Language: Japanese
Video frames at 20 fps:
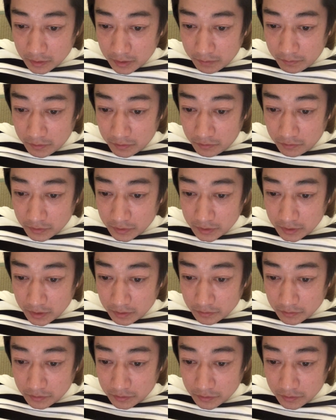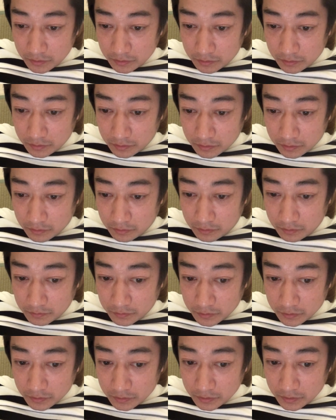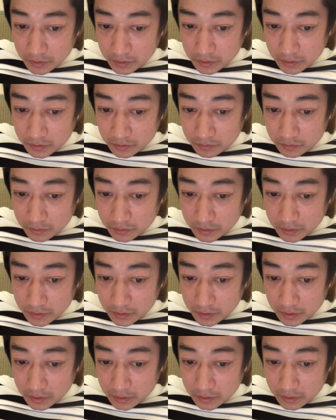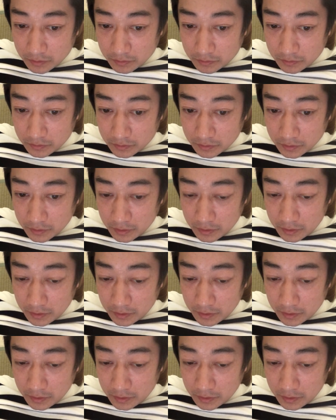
タバコ規制の重要項目に自動喫煙による